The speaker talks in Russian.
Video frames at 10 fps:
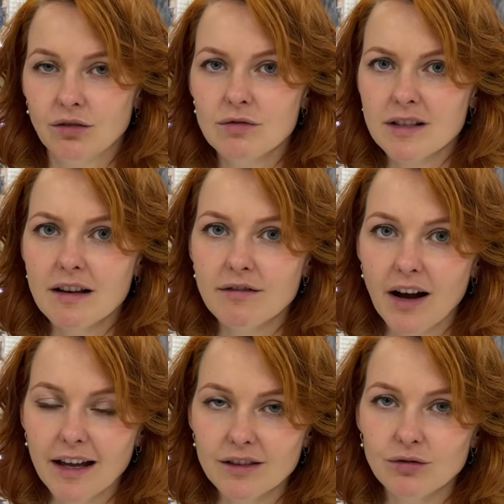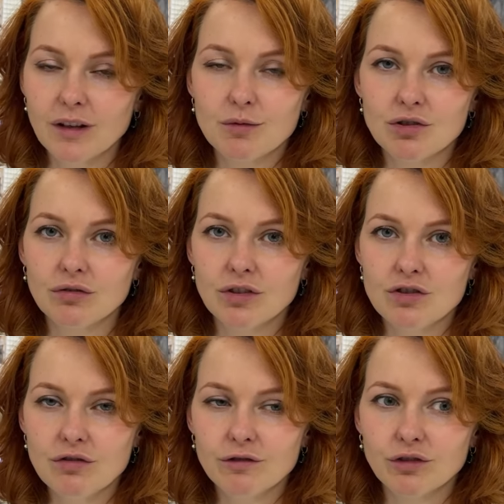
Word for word: Ну заливает, ну там что-то еще. Вот,